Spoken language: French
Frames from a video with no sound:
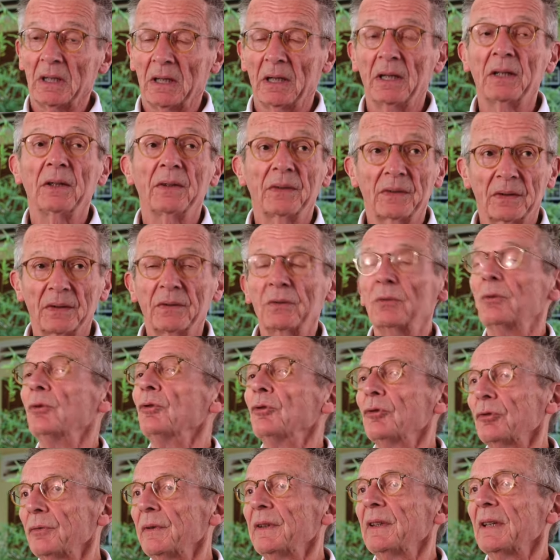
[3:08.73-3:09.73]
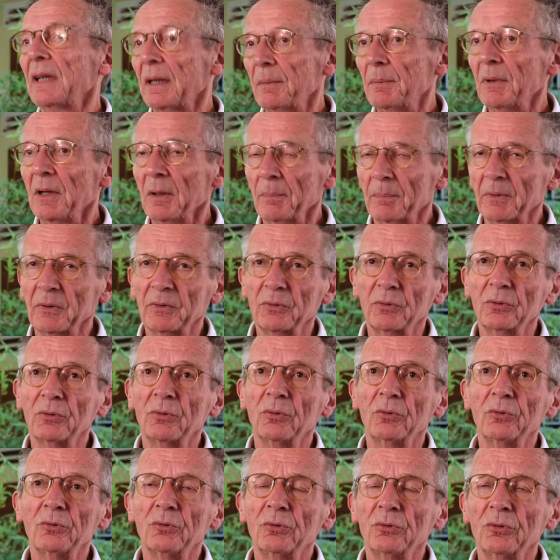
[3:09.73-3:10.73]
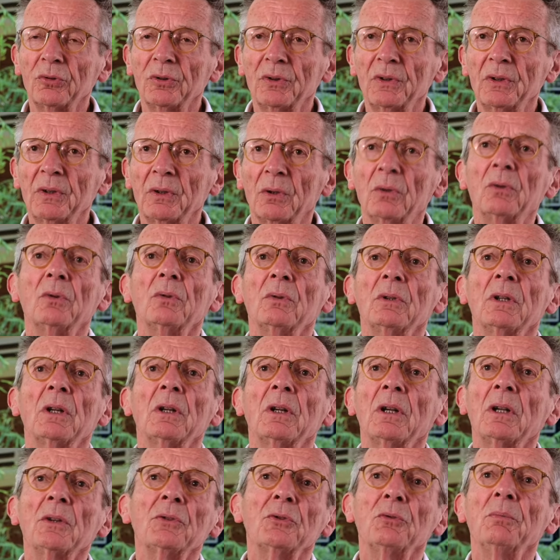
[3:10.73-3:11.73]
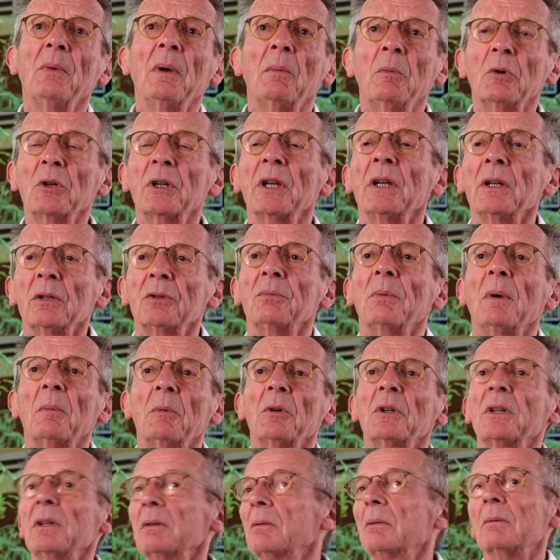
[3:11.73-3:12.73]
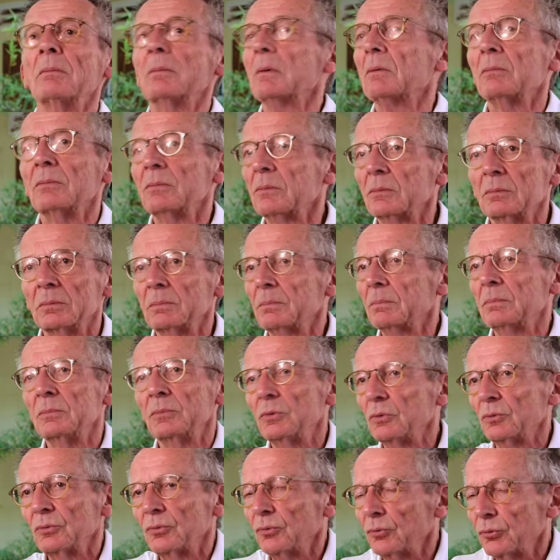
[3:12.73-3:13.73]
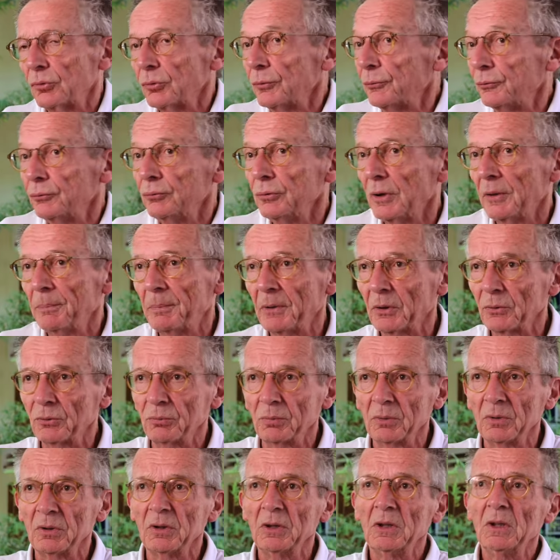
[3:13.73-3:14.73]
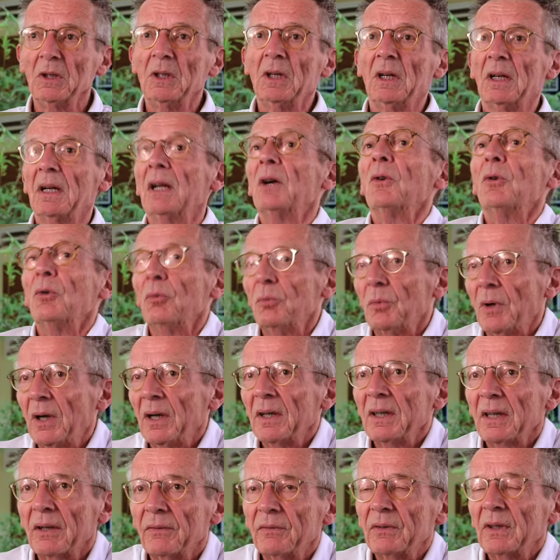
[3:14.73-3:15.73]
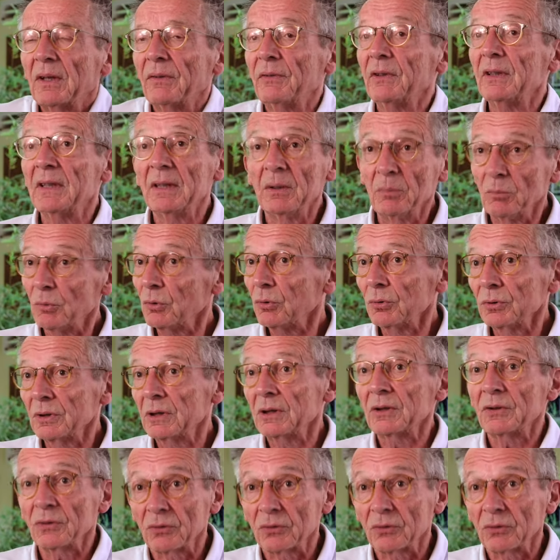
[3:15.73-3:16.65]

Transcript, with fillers: Et c'est ce que je trouvais très bien parce qu'au lieu de dire oh là là, tu m'as manqué, tu m'as manqué, donc on, se fout éperdument, là au moins il y avait des mots, des